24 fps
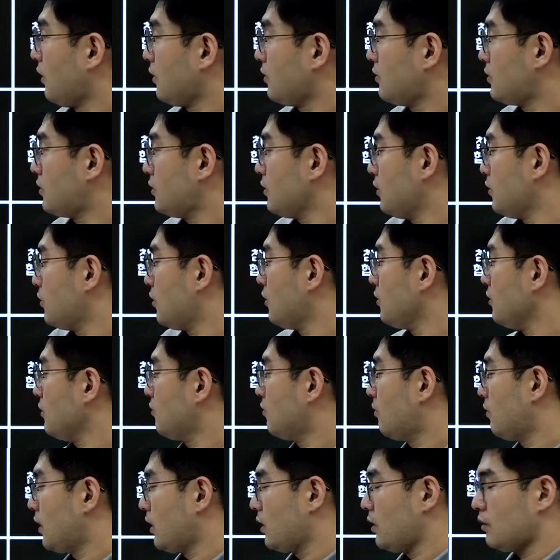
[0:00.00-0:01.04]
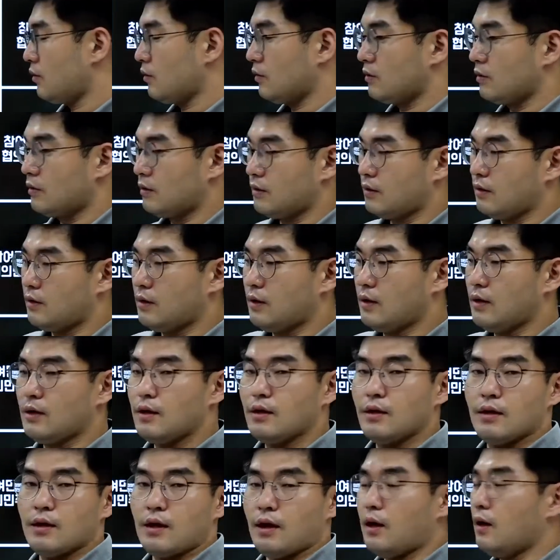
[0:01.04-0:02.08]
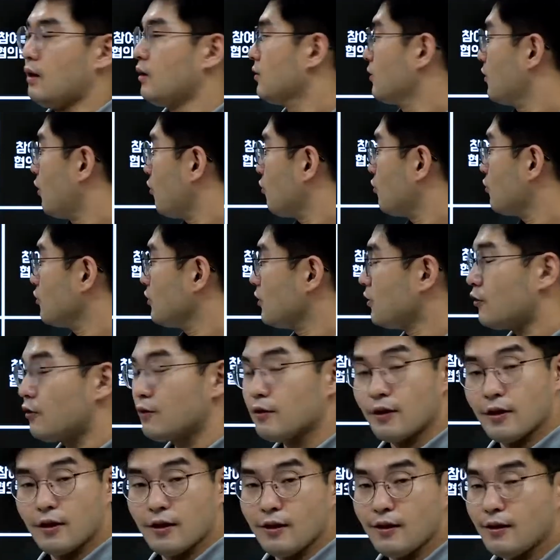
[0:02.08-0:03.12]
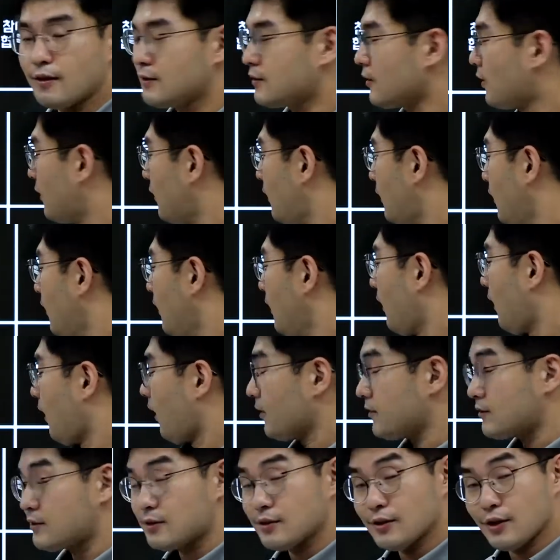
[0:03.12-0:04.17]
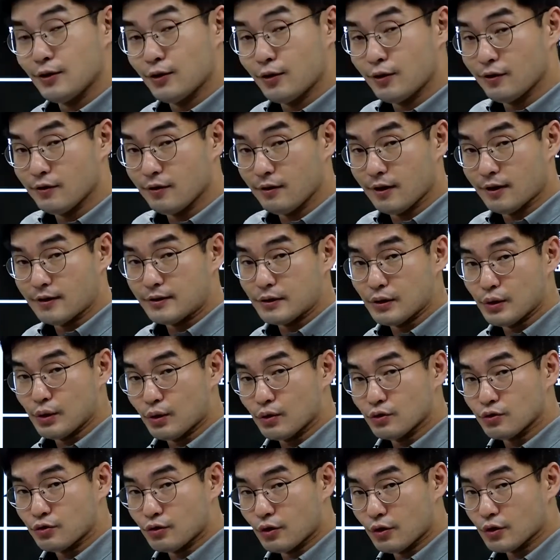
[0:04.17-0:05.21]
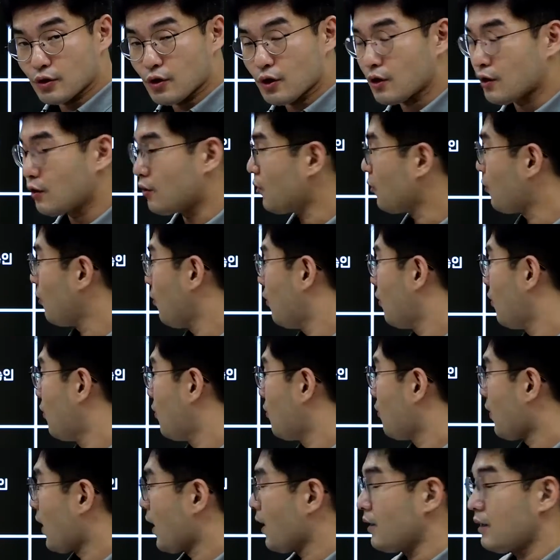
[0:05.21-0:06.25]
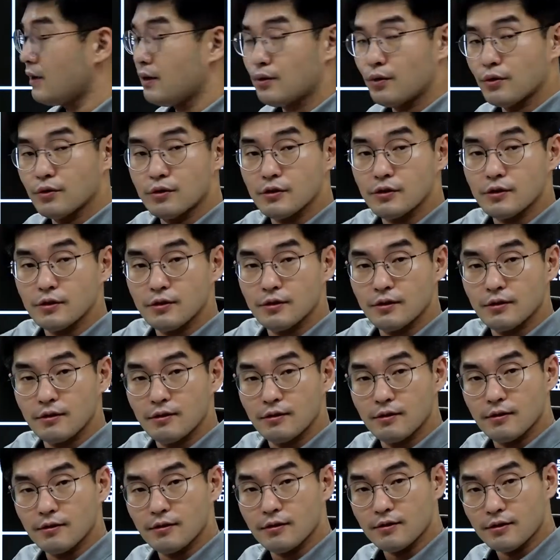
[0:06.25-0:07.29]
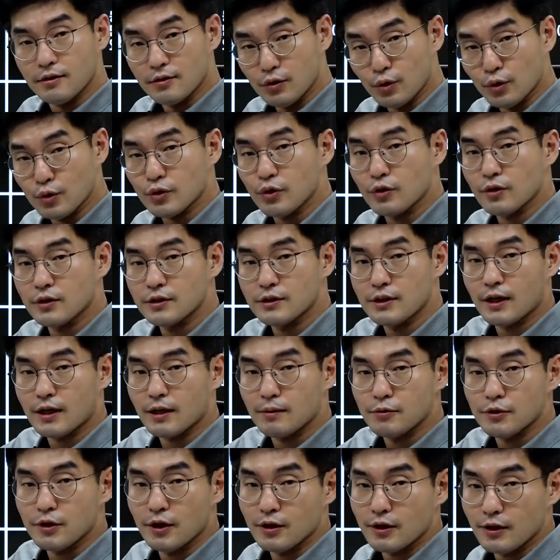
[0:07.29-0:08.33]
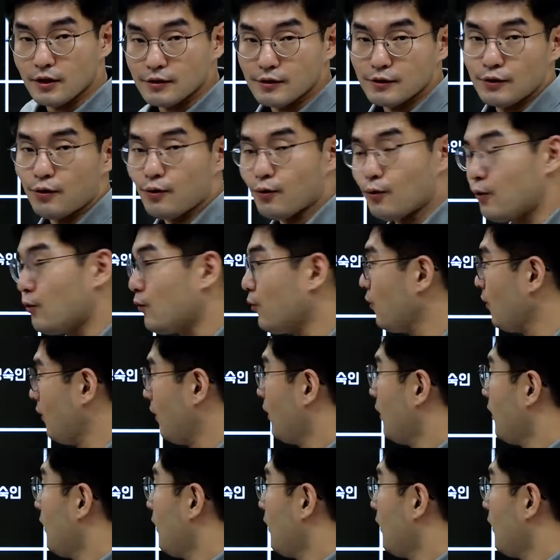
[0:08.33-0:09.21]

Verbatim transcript: X이론 Y이론 아 거꾸로 읽었네 자 X이론 X이론 수동적인 거고 Y이론은 능동적인 사람을 얘기하는 거고